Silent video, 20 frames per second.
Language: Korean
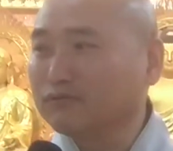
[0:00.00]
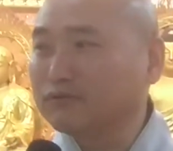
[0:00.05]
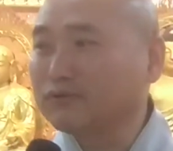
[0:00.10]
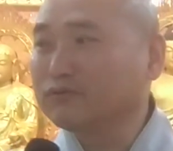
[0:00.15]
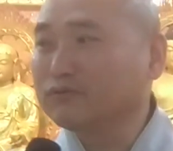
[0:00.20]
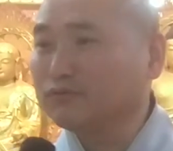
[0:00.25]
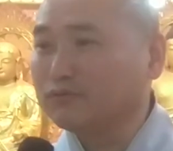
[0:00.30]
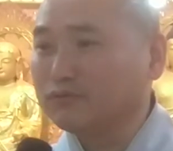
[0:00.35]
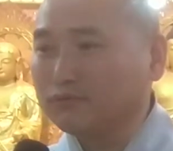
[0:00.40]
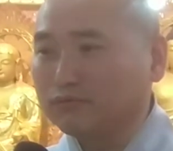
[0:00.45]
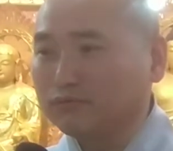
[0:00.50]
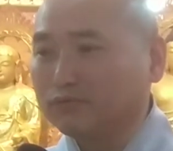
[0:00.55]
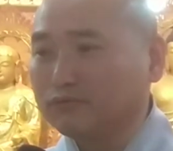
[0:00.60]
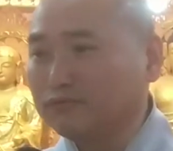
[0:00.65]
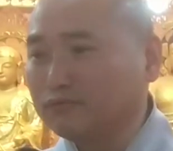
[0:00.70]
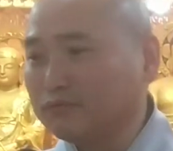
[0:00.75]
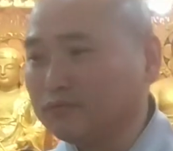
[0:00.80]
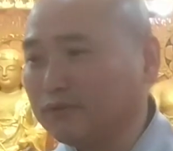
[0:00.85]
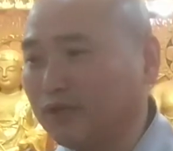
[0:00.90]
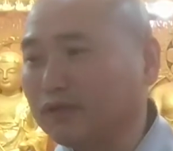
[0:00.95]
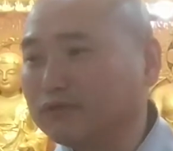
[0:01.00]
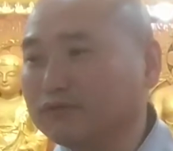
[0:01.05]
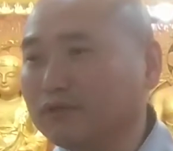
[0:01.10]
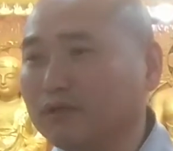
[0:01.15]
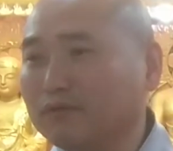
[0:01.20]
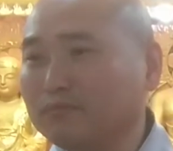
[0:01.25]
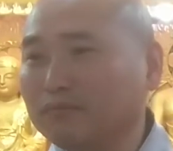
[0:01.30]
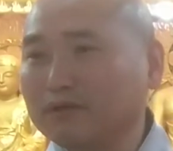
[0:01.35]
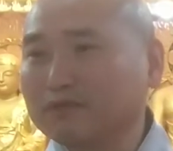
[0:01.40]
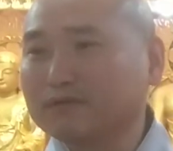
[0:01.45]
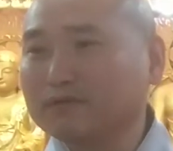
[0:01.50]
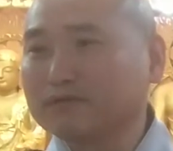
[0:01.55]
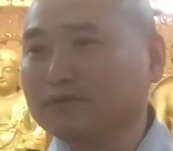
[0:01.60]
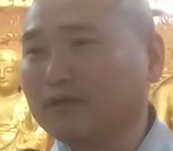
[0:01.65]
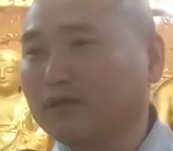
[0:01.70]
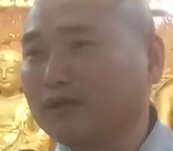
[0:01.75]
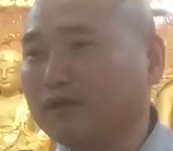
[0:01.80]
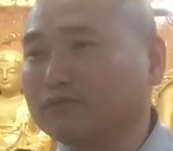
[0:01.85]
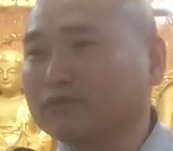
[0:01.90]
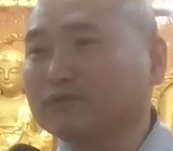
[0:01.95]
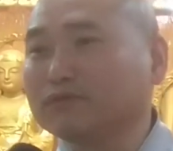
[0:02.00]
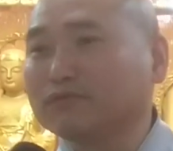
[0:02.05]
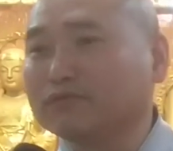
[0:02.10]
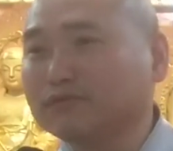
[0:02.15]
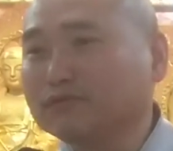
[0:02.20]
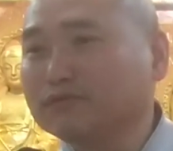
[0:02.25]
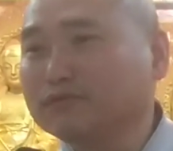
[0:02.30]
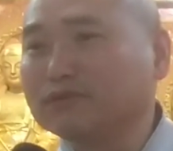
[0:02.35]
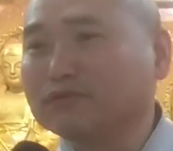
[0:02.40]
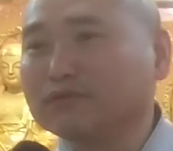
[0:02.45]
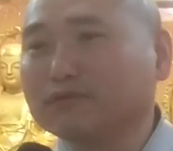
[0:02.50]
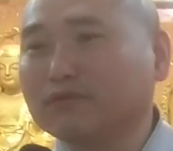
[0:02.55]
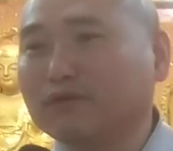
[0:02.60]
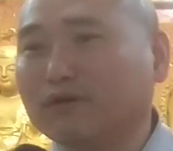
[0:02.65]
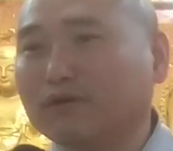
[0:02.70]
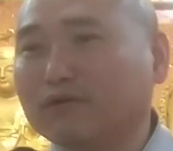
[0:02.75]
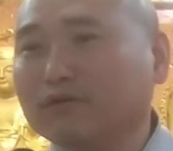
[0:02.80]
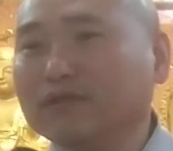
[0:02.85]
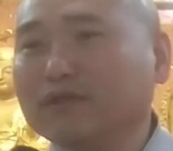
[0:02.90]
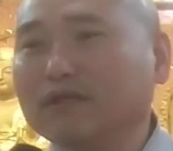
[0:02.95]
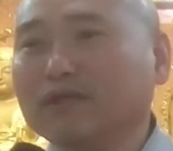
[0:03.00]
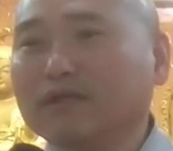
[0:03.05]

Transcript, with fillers: 우리도 다른 사람만 그런 게 아니라 우리도 울수 있는 거예요.